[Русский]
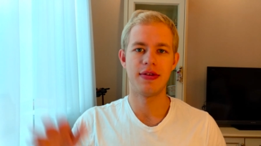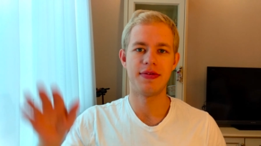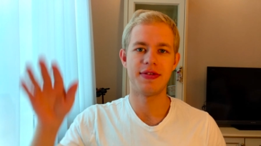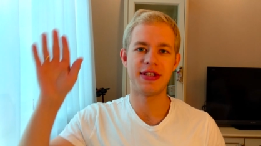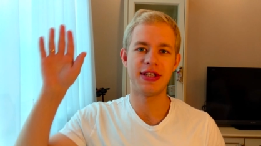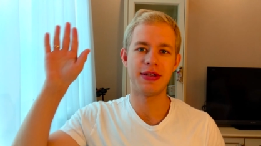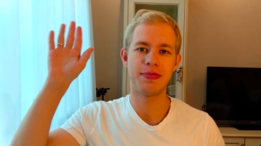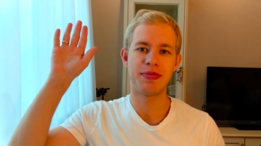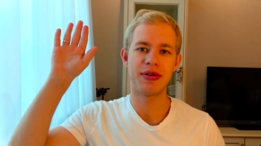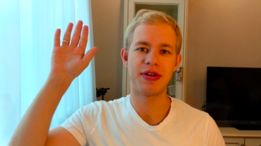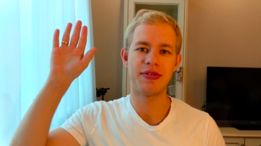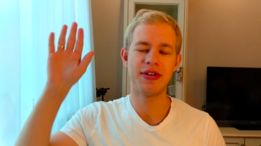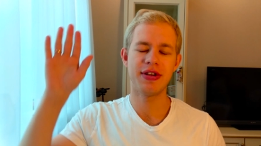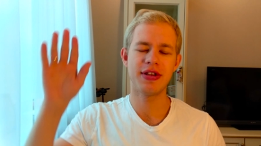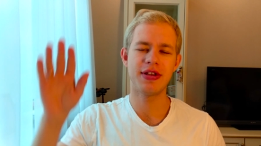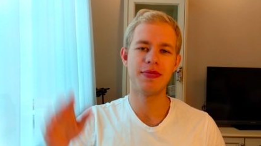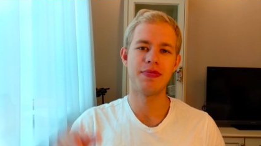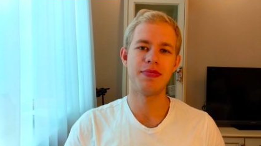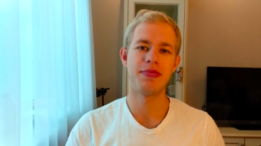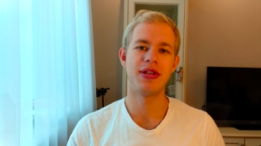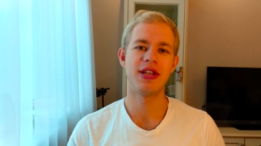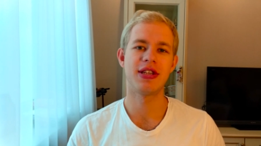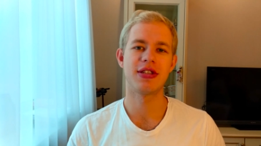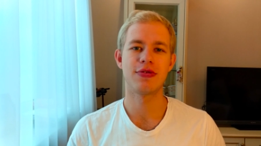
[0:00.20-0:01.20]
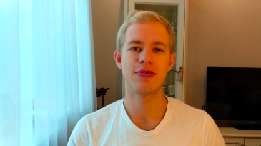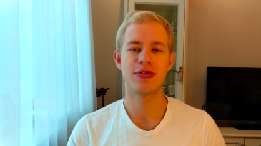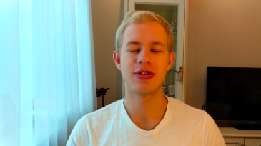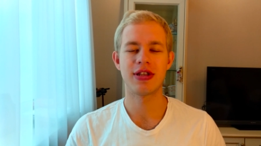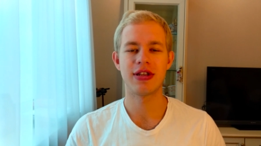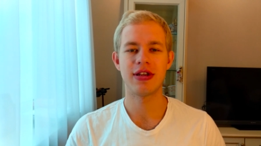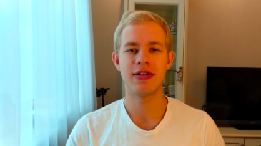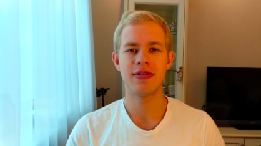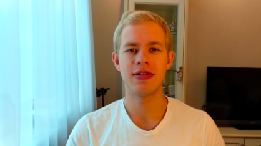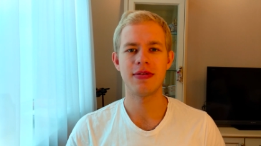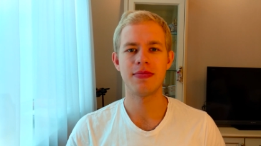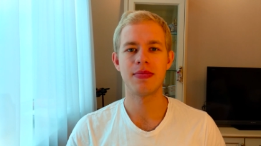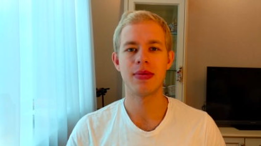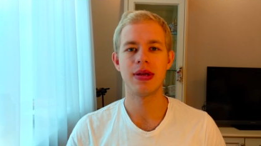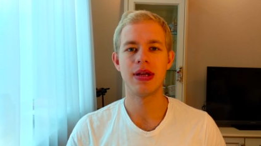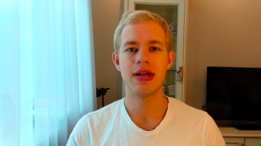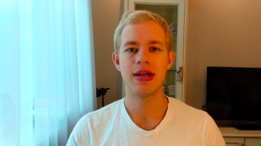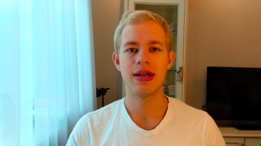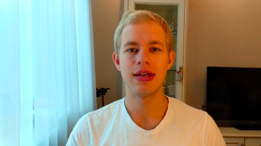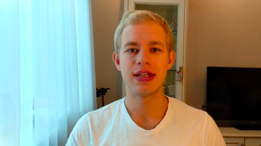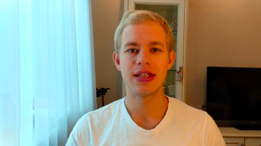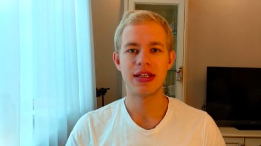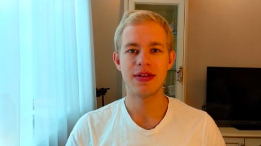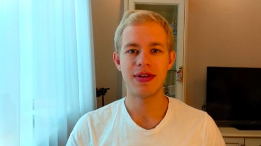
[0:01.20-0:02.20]
Всем привет, меня зовут Слава.
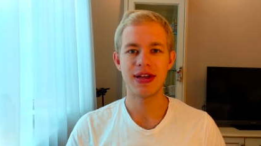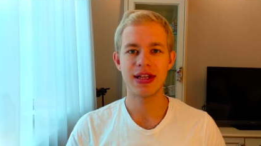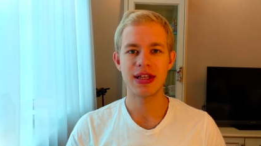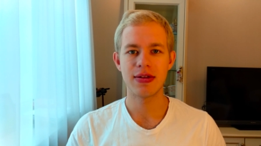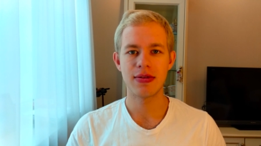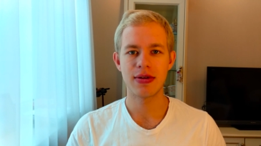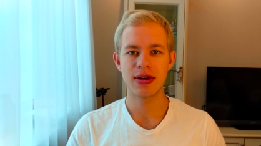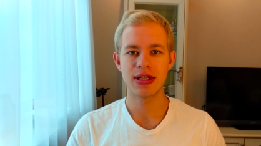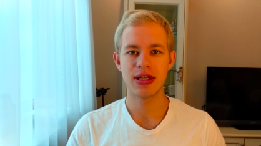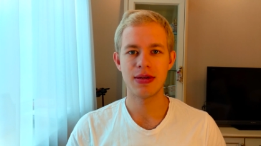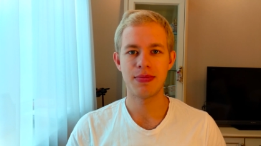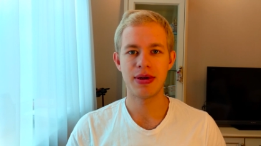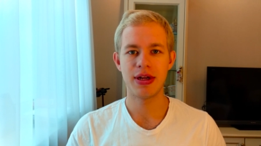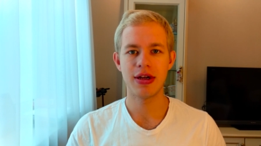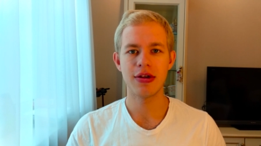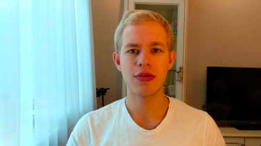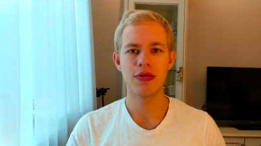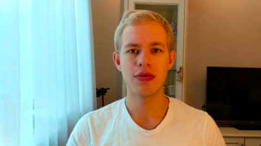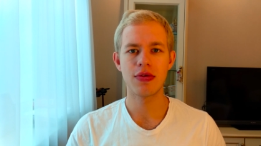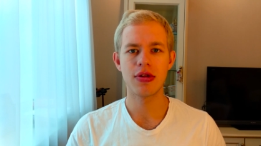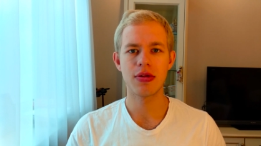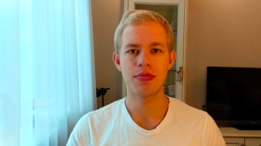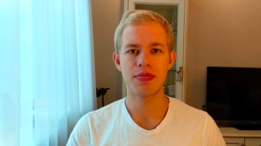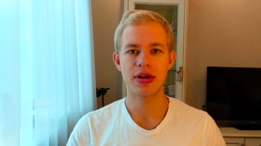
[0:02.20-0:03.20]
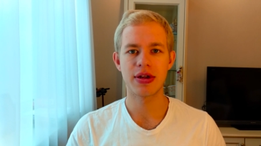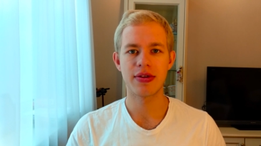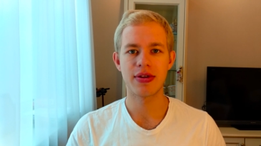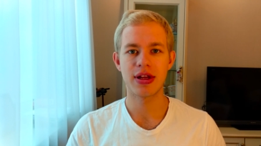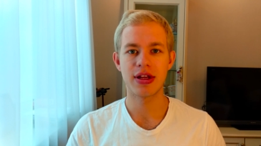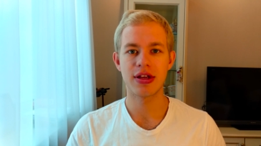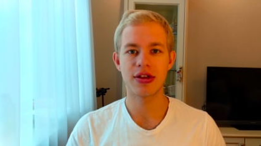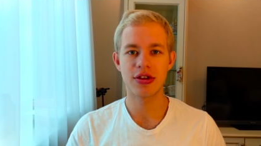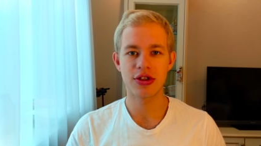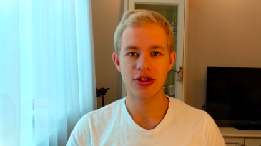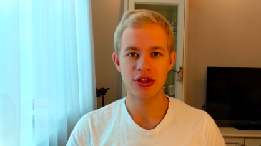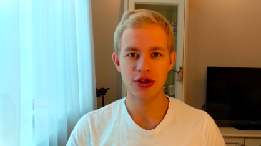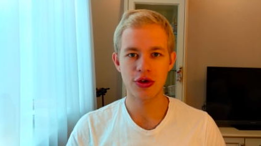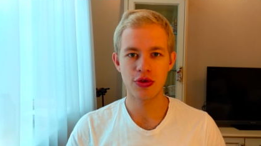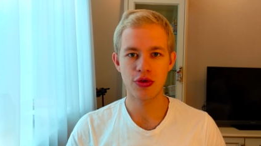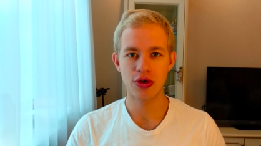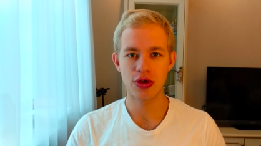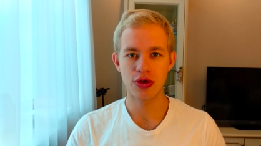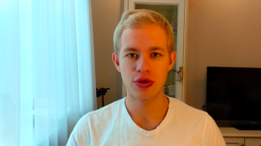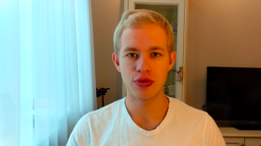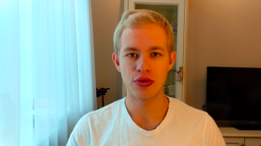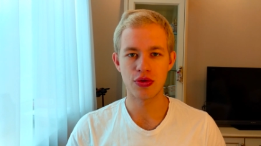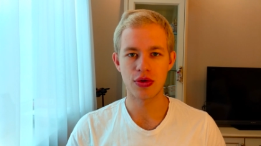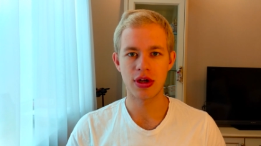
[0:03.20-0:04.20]
9 октября Google провела
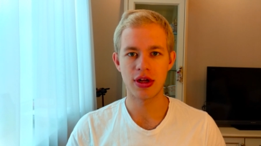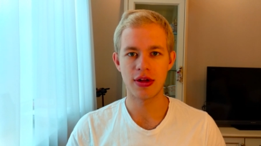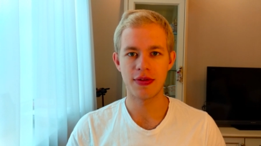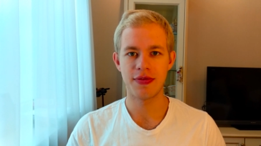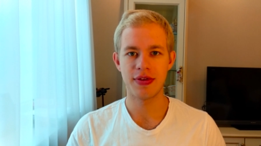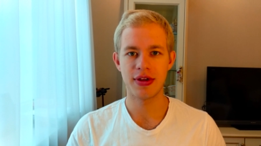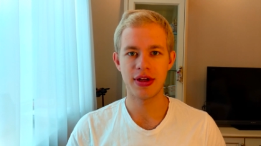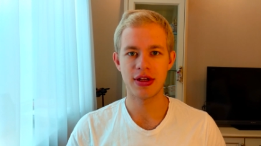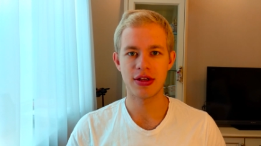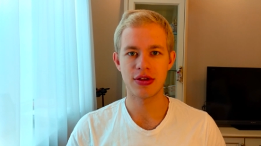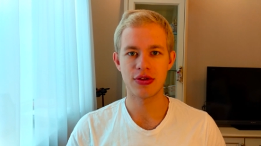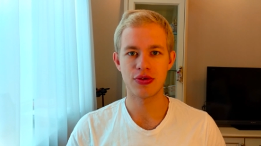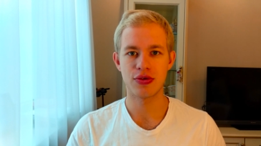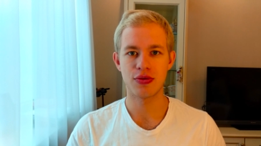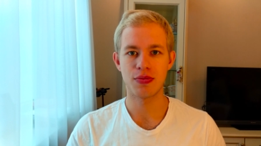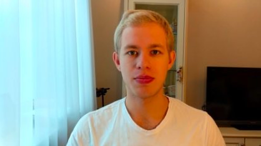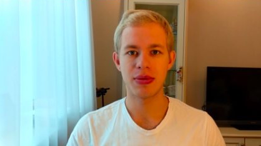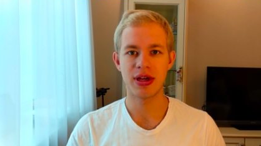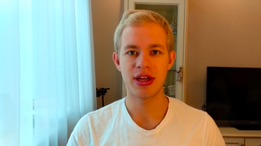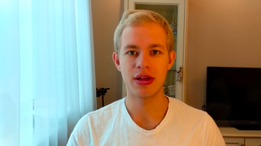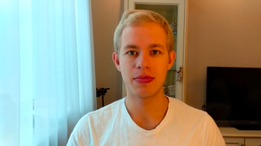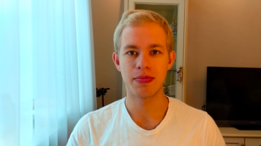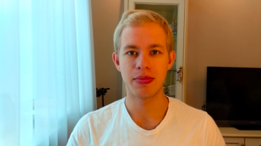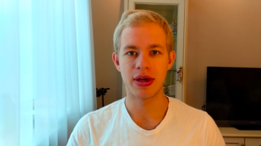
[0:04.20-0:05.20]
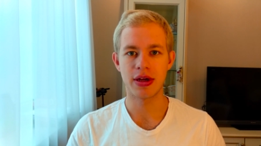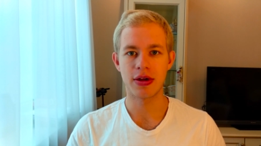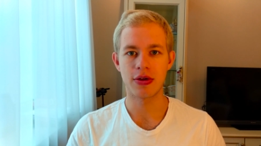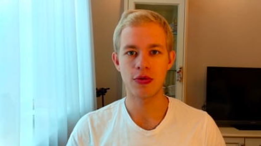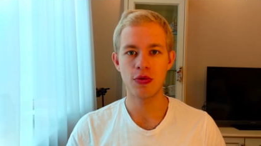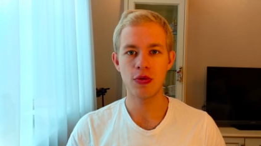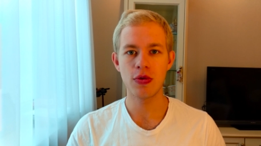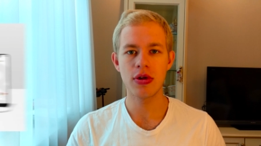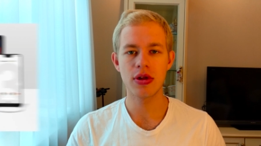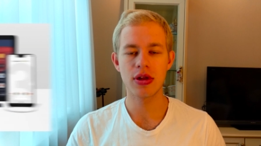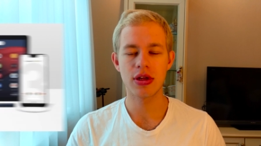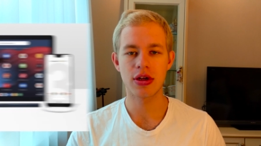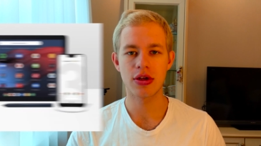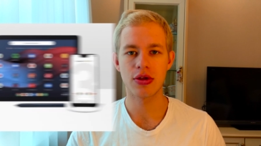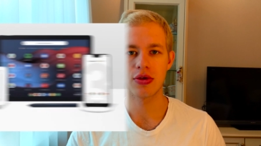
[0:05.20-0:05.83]
ежегодную конференцию Made by Google, на